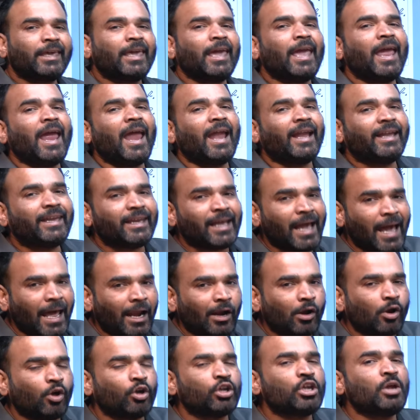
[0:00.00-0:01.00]

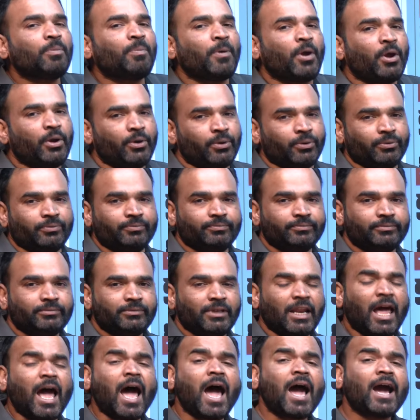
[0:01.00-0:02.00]
కేటీఆర్ లొంగిపోయిండు
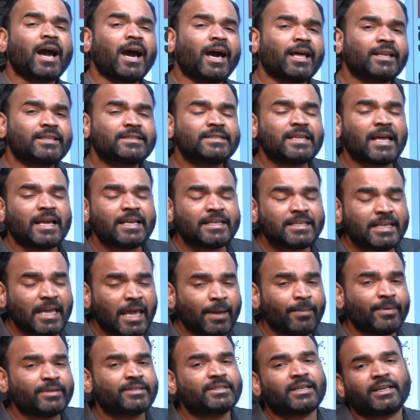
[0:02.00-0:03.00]
నాగార్జున
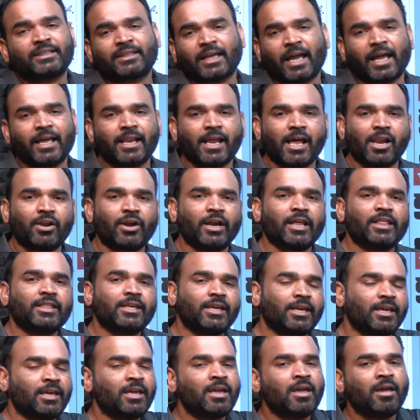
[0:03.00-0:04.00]
ఏమిస్తాడు తాయిలాలు
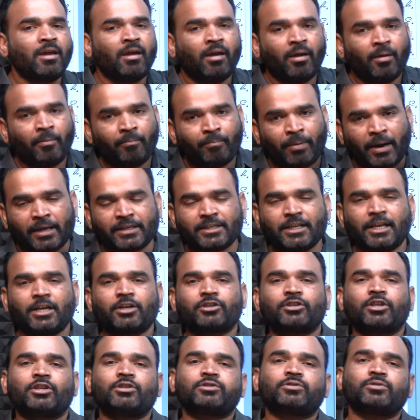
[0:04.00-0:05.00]
అనేది
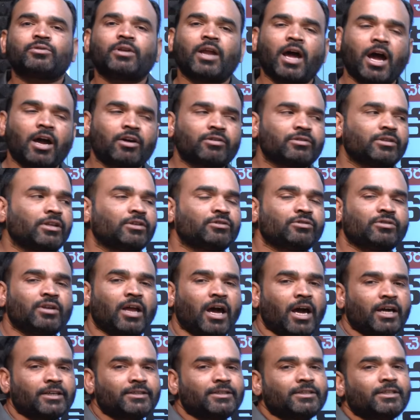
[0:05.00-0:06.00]
ప్రజలకు తెలుసు నాకు తెలుసు
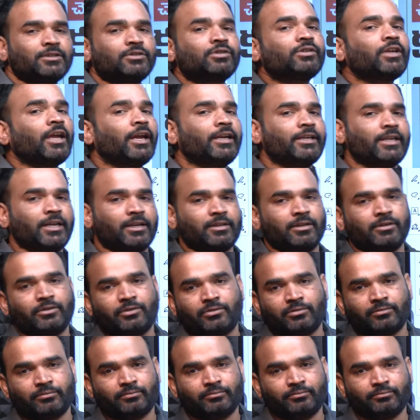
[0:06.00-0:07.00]
నా తెలుసు కేటీఆర్
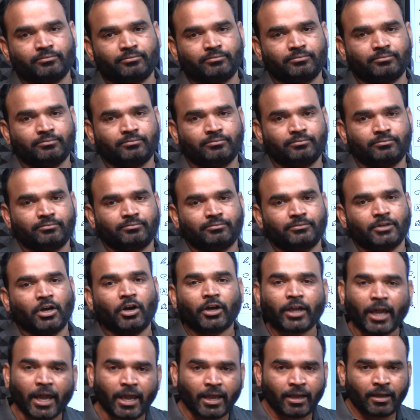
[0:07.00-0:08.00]
తెలుసు
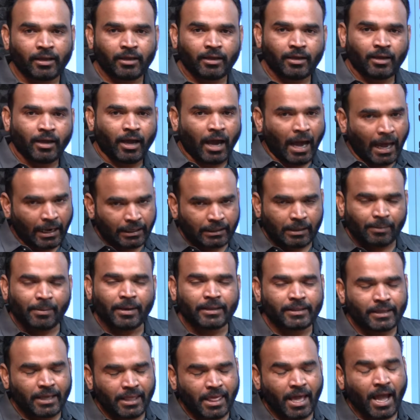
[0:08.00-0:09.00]
ఓకే
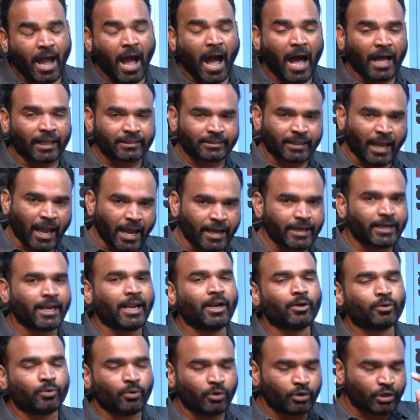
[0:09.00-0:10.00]
అర్థమైంది కదా ఆ
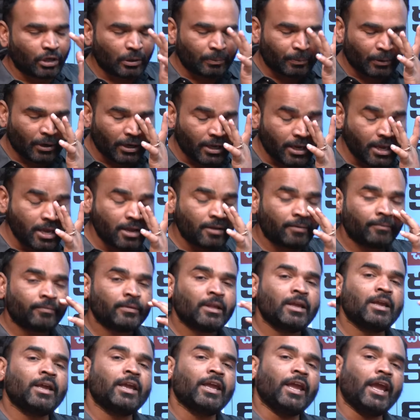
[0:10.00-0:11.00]
తాయిలాలకు లొంగిపోయి
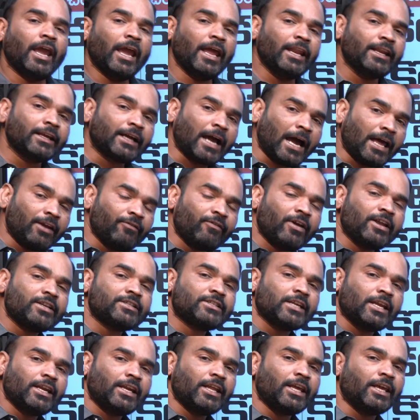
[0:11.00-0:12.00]
ఎన్
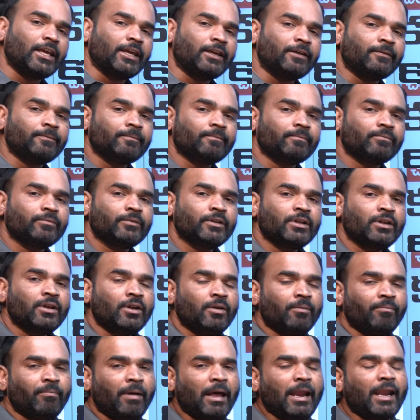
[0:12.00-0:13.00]
కన్వెన్షన్ని
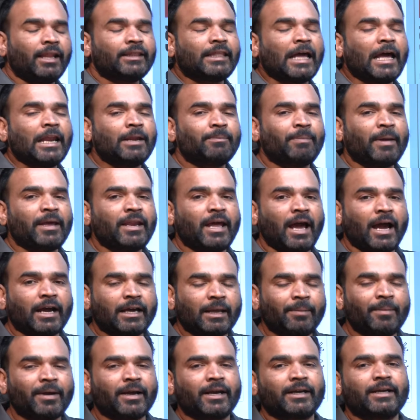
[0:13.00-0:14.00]
మళ్ళీ దానిపైన
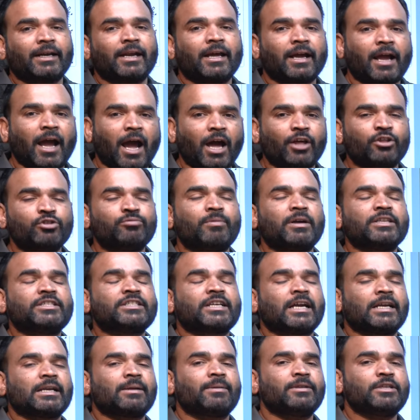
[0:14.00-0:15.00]
అక్రమ కట్టడం కాదు
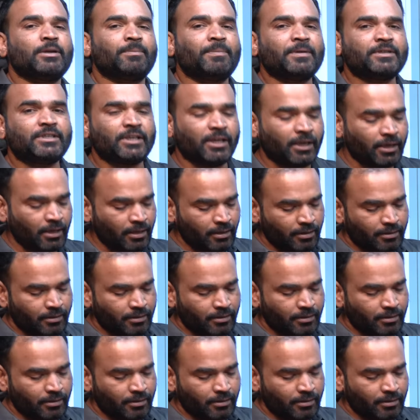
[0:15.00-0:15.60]
మంచి కట్టడం అని చెప్పేసి